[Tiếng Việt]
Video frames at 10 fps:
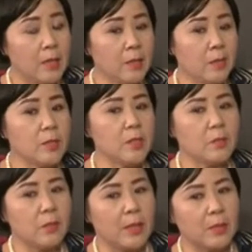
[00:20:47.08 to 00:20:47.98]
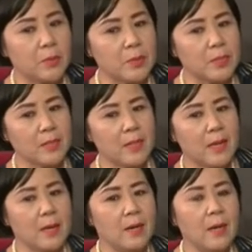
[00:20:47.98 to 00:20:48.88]
Nói chung là lúc trước
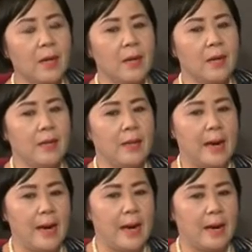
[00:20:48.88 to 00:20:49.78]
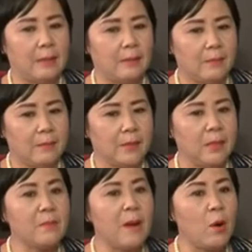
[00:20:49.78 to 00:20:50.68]
là
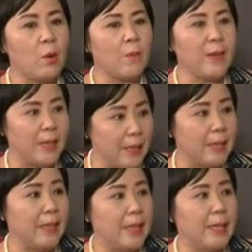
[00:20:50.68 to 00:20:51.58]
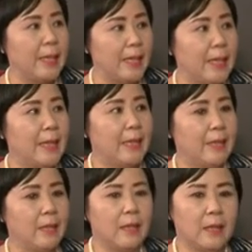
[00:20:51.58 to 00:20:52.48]
những cái bao bì
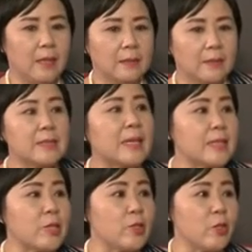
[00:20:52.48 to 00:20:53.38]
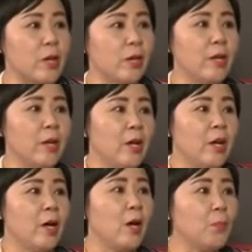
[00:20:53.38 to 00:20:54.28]
ờ, đi ra thị trường
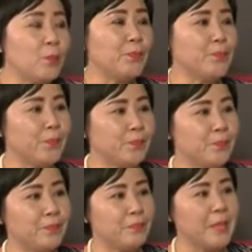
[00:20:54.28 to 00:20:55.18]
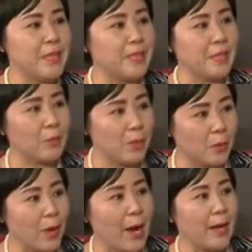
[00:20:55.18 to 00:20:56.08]
không địa chỉ không
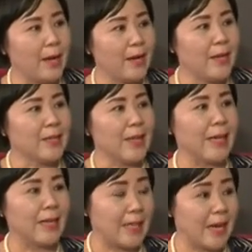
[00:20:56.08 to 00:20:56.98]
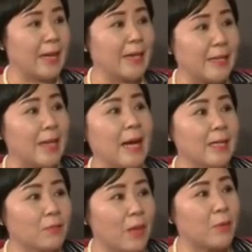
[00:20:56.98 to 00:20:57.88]
điện thoại dạ. thì người ta đã hình thái
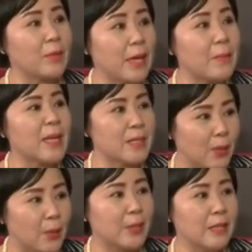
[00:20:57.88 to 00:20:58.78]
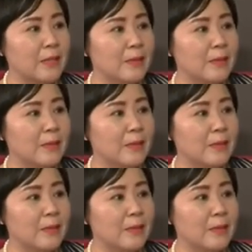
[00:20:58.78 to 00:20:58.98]
trong đầu người ta đã biết rồi.